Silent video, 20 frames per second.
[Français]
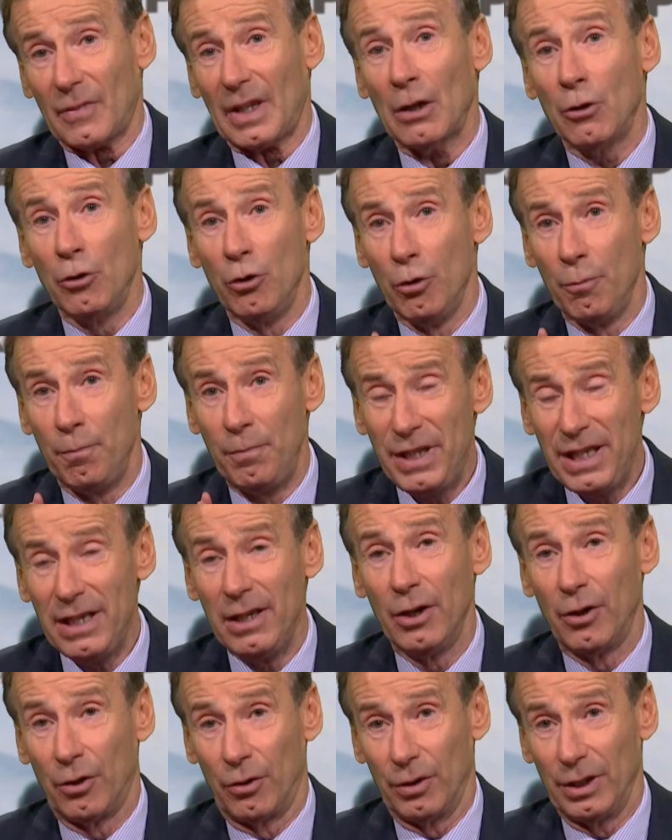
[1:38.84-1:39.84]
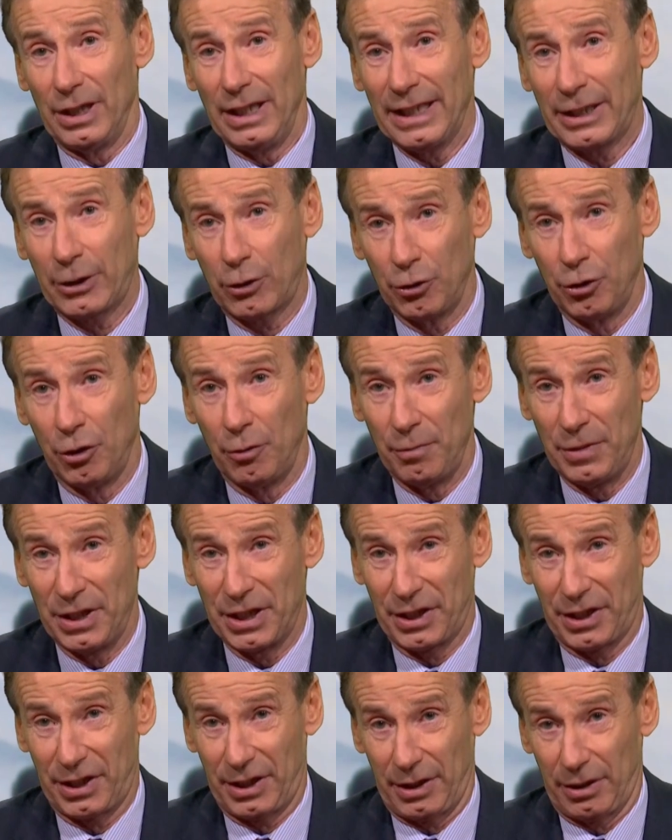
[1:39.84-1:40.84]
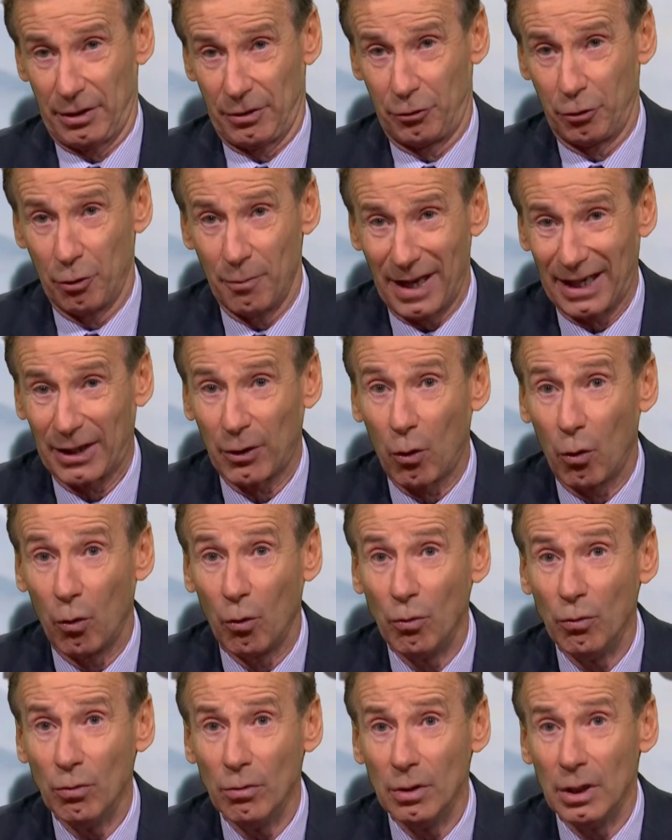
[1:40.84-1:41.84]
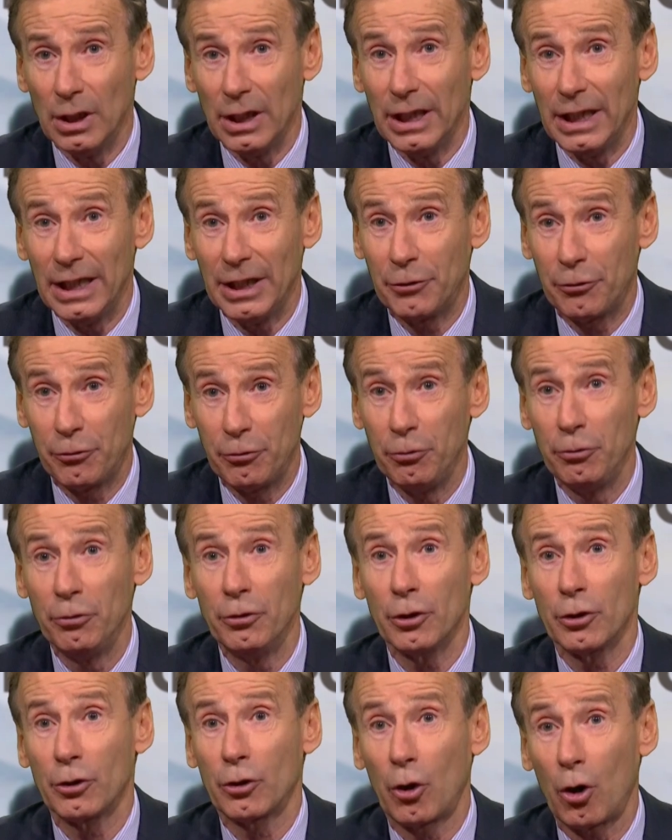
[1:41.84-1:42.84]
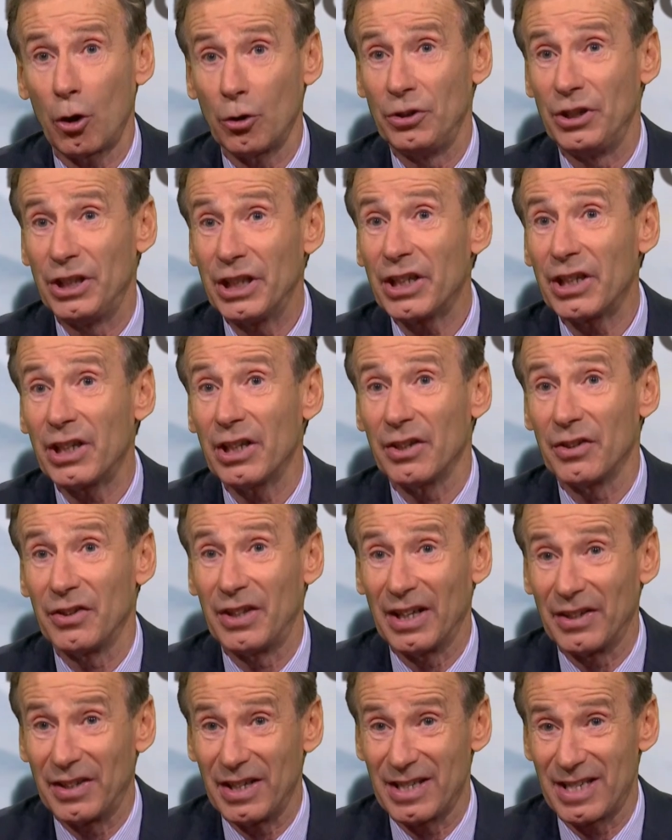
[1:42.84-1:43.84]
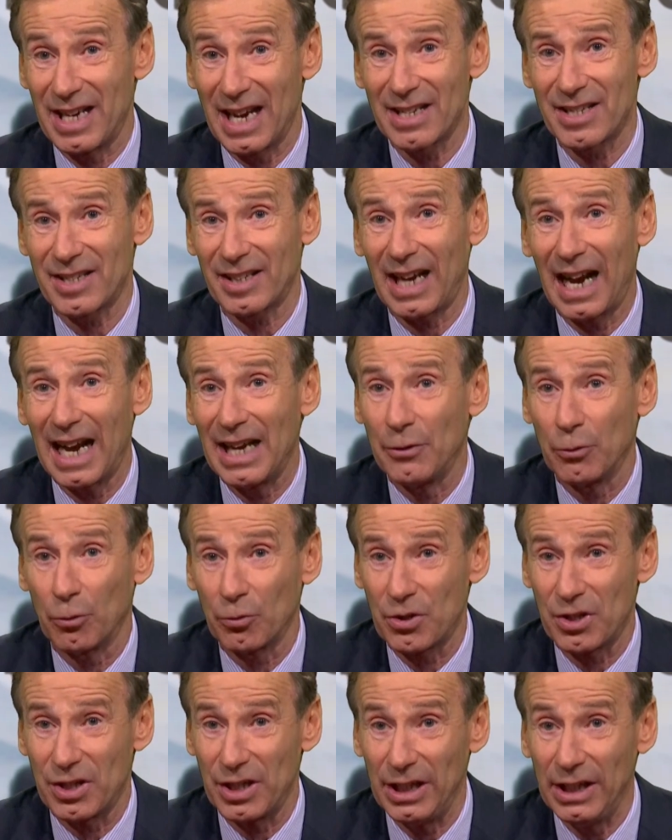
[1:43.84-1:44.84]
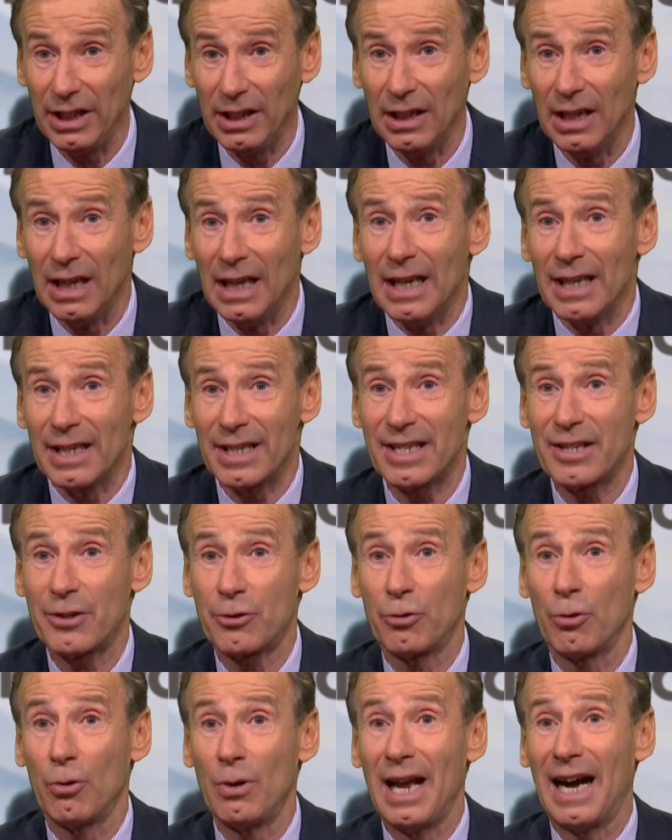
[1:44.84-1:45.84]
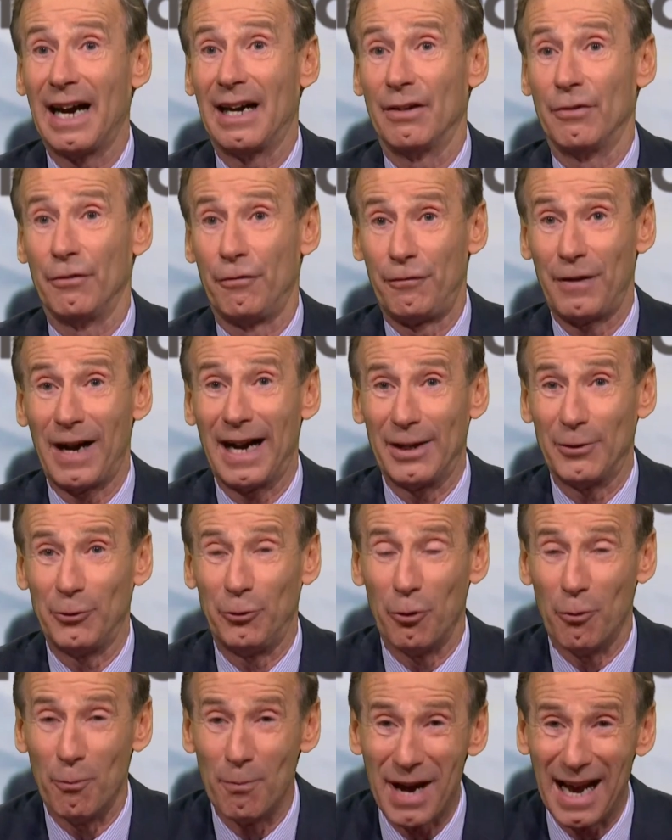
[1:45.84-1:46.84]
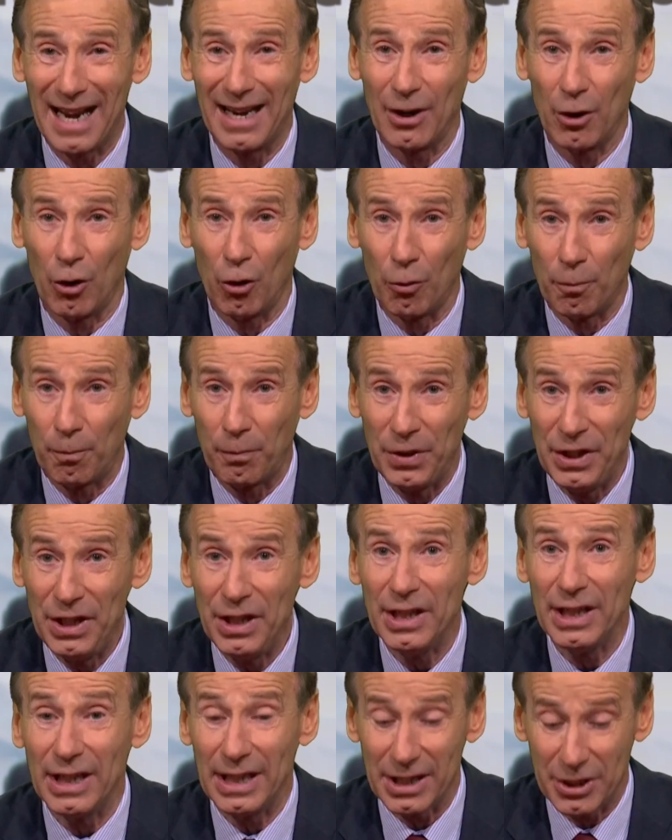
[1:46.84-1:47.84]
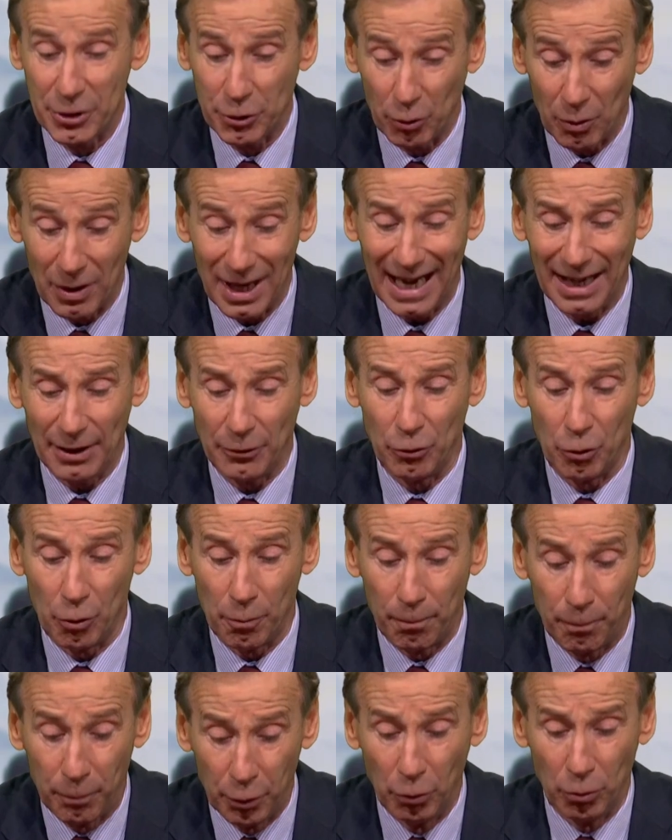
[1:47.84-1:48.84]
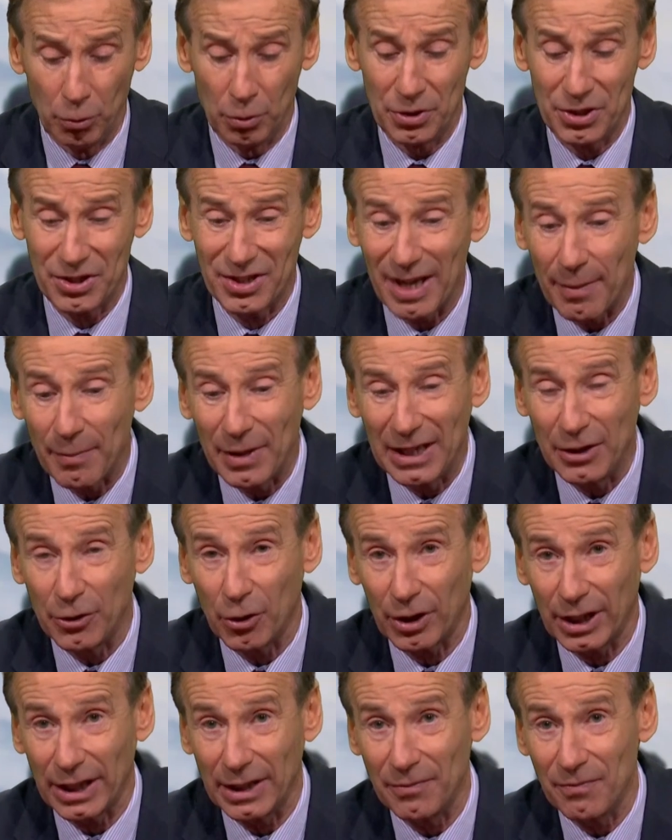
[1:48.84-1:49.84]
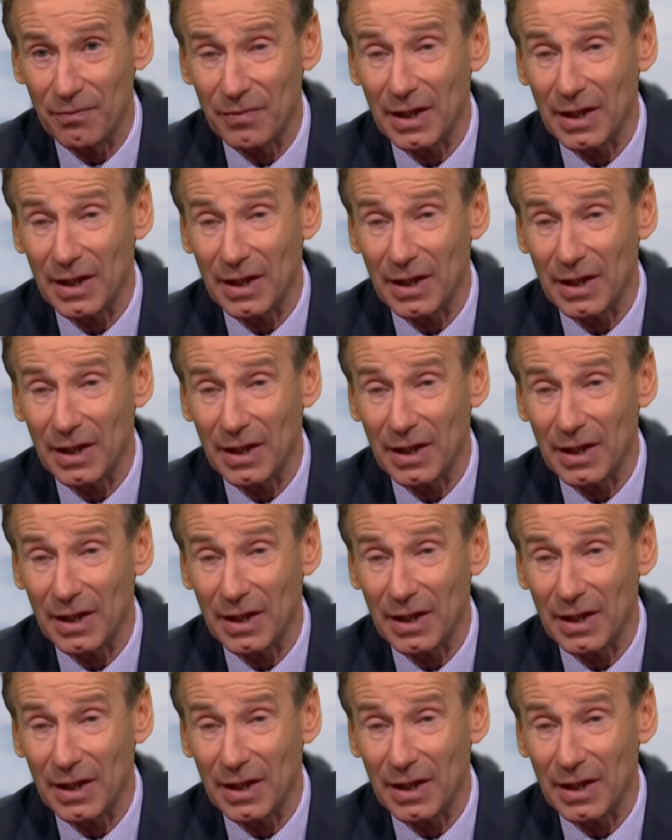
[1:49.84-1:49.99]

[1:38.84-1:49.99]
le bilan économique de Macron est une chronique d'un désastre annoncé. Cela va de mal en pis et cela ne peut s'améliorer.